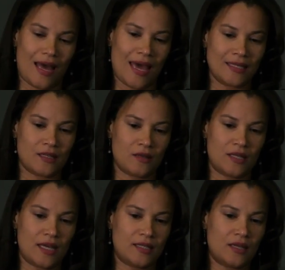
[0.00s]
essa
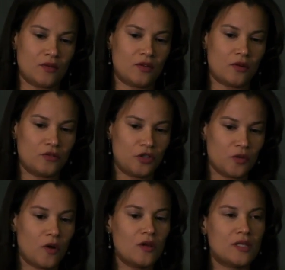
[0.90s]
associação só
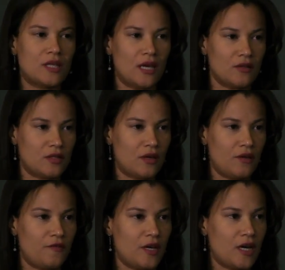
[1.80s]
continuou sendo
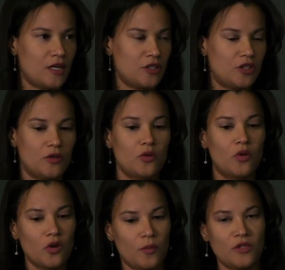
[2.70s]
significante no
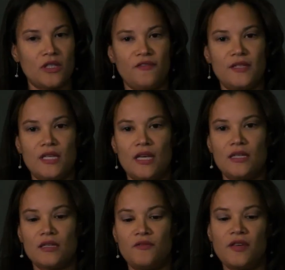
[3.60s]
grupo de
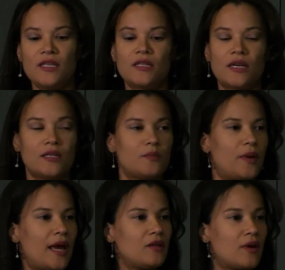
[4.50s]
deficiências físicas
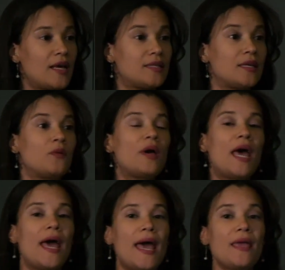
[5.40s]
para a educação
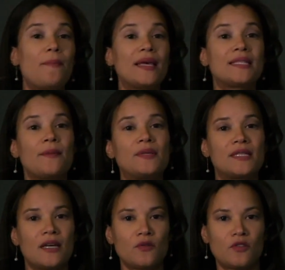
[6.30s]
e
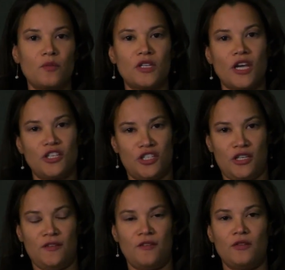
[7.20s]
percepção
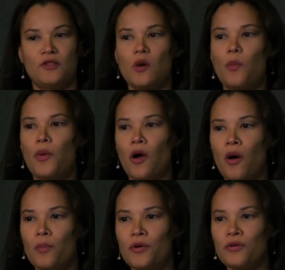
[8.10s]
subjetiva do seu
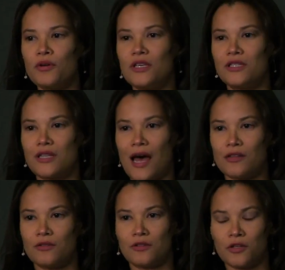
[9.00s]
próprio
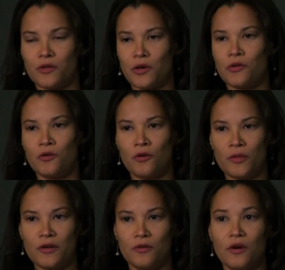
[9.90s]
status
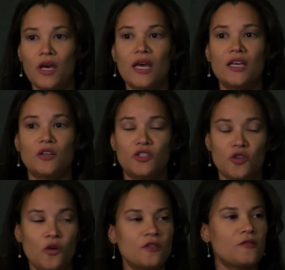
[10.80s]
socioeconômico,
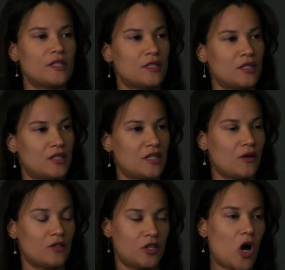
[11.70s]
de onde você se,
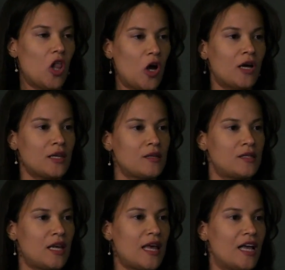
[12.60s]
se coloca na
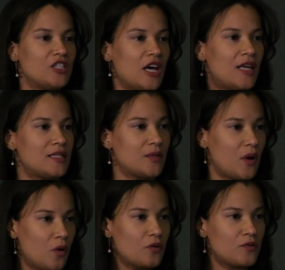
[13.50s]
sociedade em relação
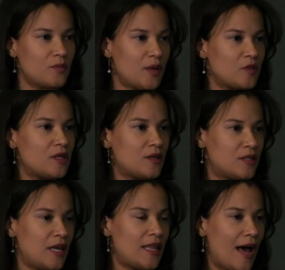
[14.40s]
a outros membros da
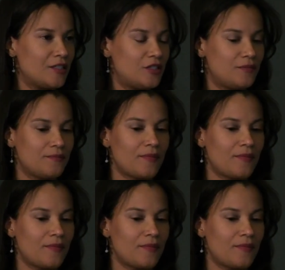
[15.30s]
sociedade.